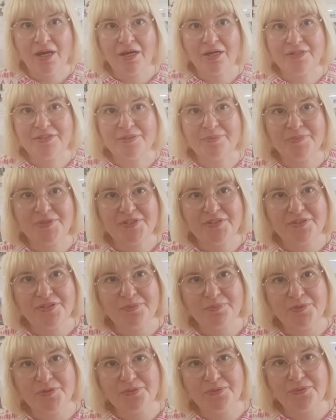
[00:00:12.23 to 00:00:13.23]
Heute möchte
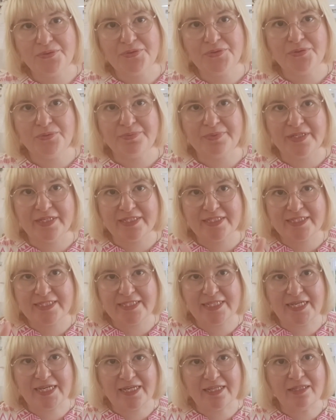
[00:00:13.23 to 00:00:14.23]
ich mit euch über
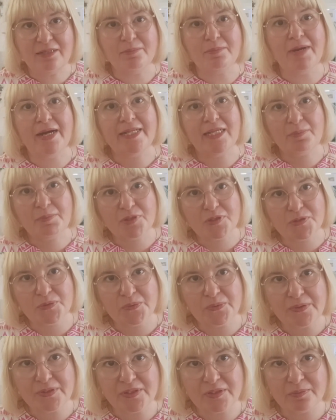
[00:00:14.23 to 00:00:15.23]
zehn meiner
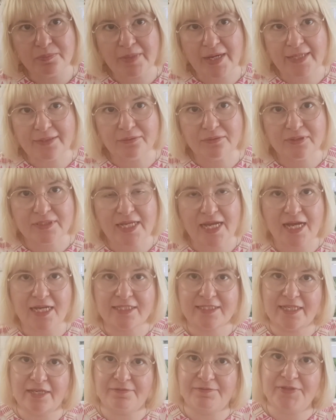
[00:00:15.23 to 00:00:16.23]
persönlichen Meinung nach
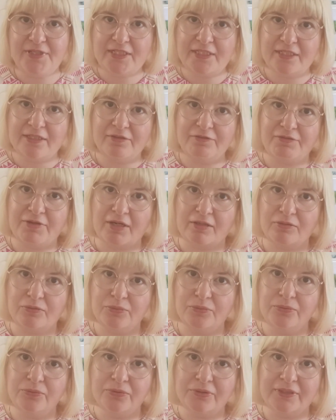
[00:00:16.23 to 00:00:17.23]
sehr wichtige
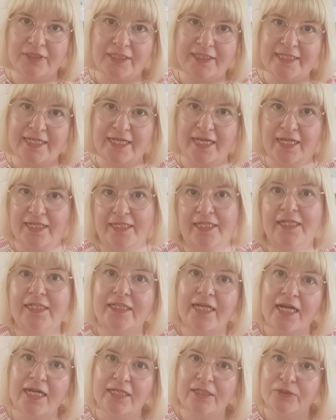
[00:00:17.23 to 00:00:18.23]
Faktoren in der
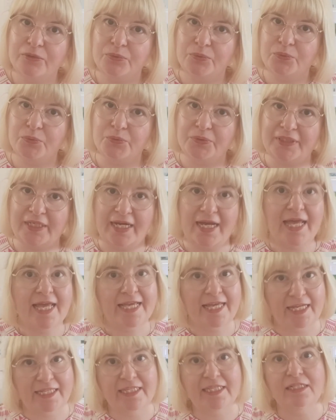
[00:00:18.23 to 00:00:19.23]
Garnierenhaltung oder
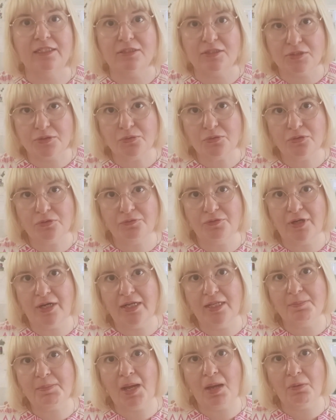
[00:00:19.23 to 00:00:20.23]
Garnierenzucht vor
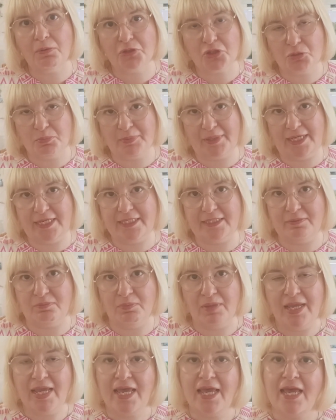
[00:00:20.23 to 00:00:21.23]
allem auch
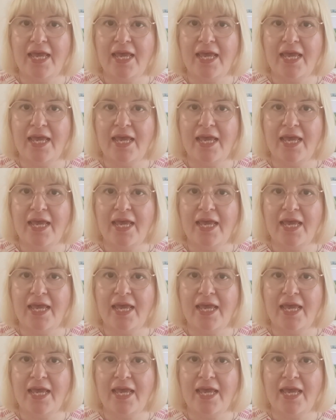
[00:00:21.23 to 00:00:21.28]
sprechen.